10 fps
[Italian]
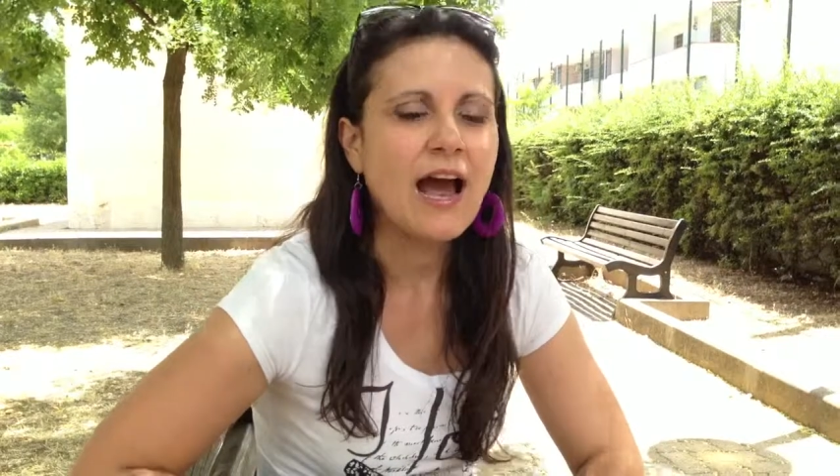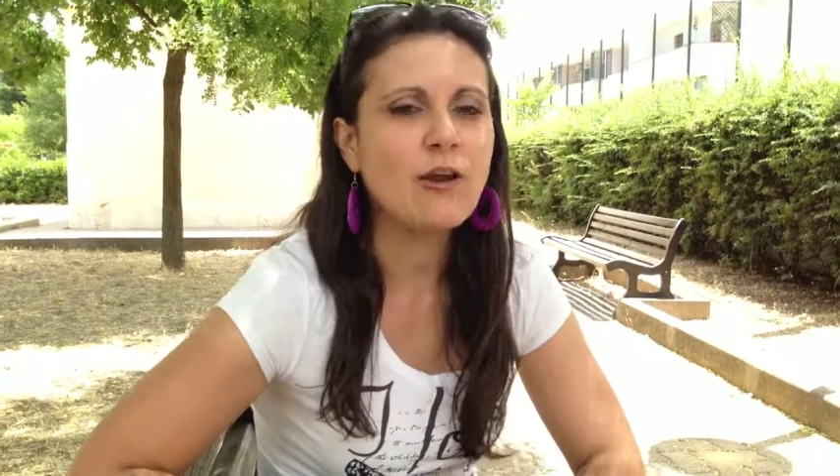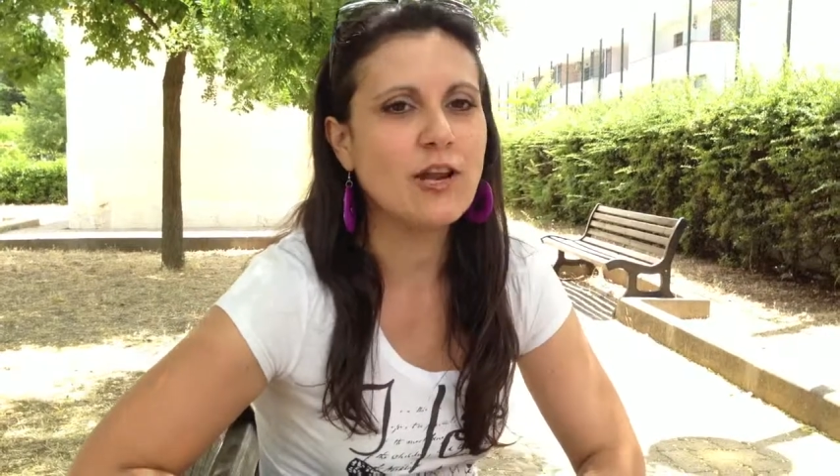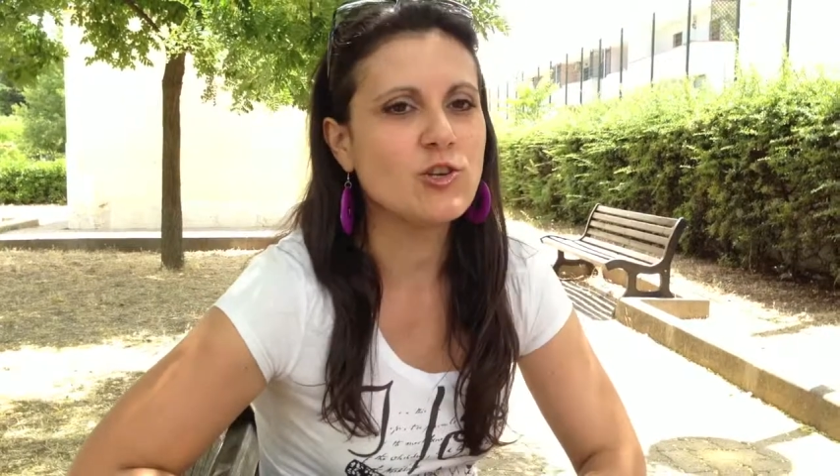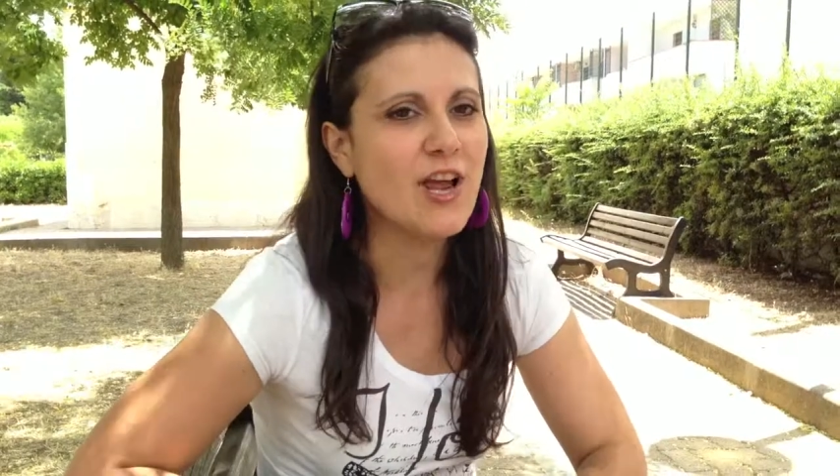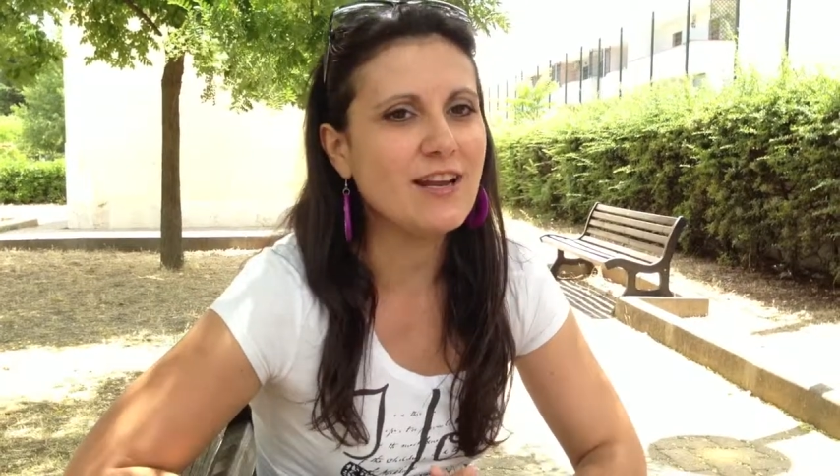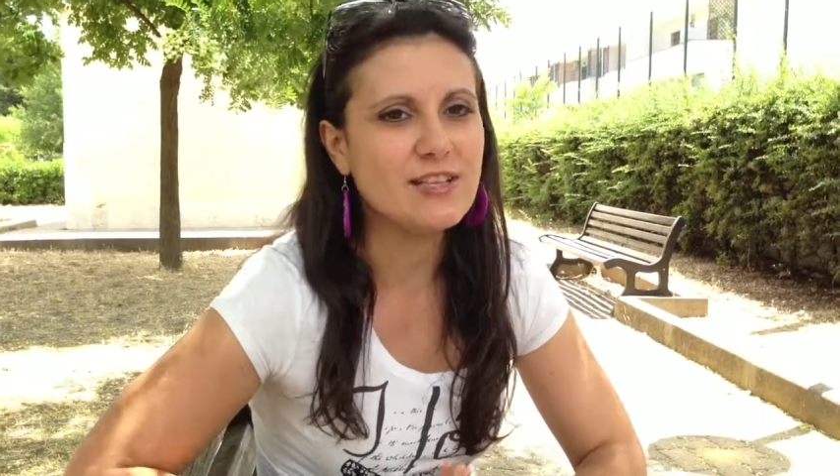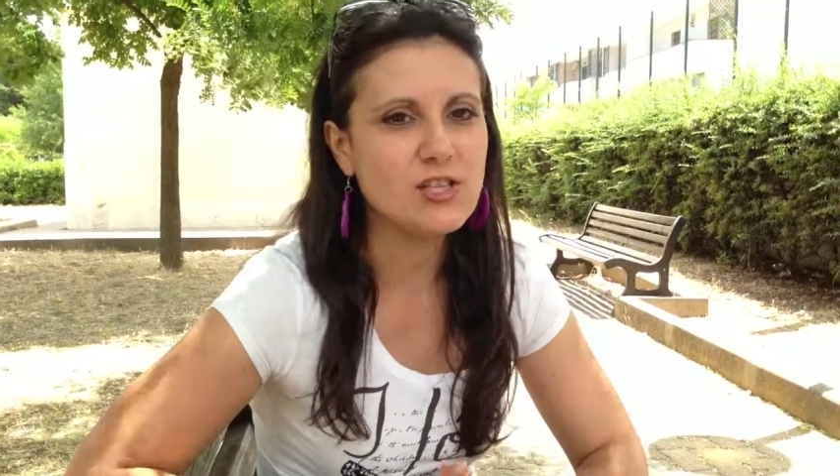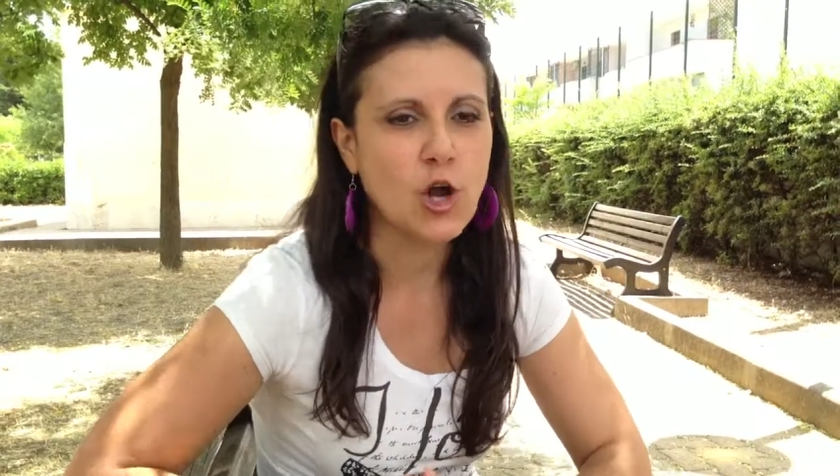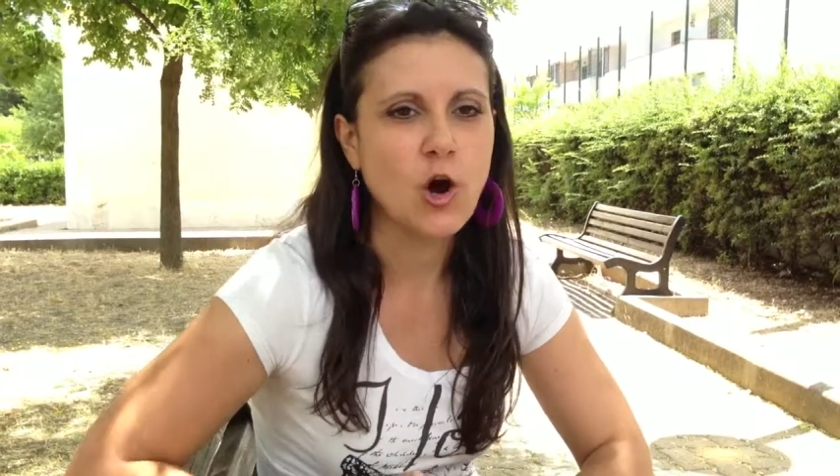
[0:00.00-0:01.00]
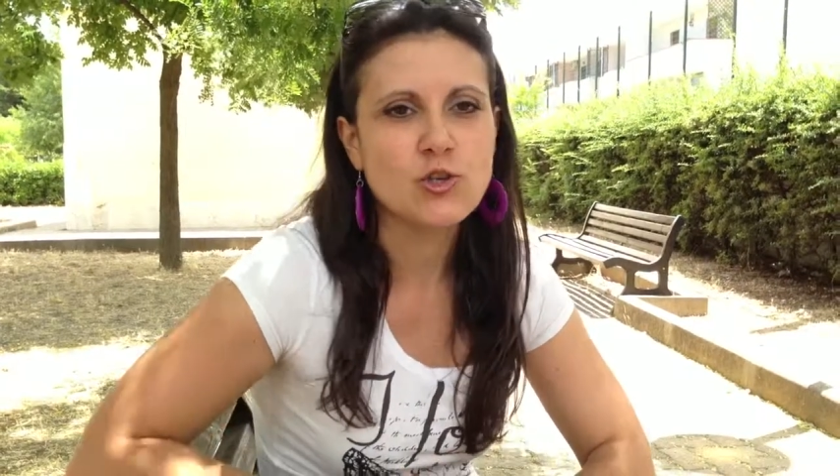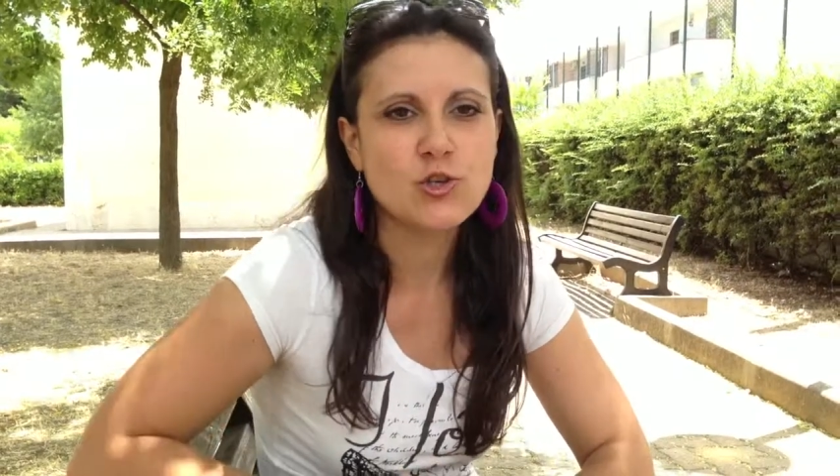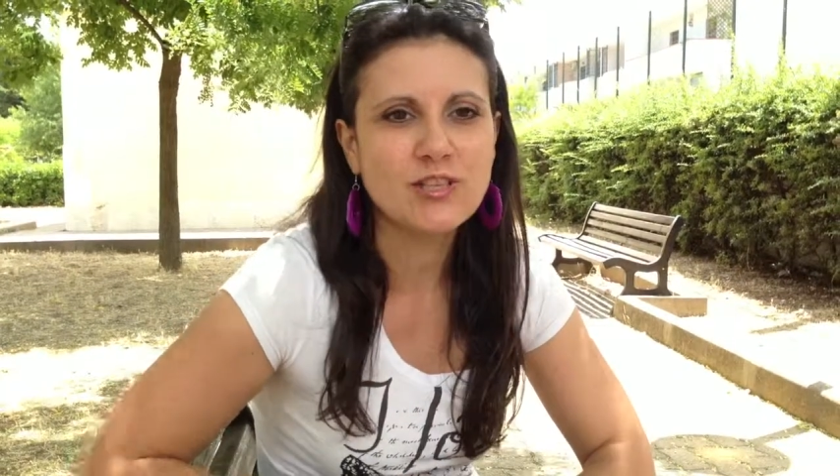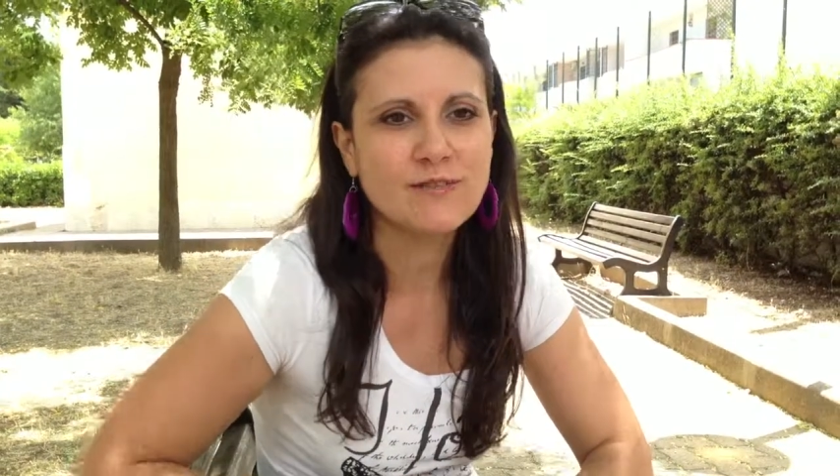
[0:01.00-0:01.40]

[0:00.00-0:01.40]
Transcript: allora già il discorso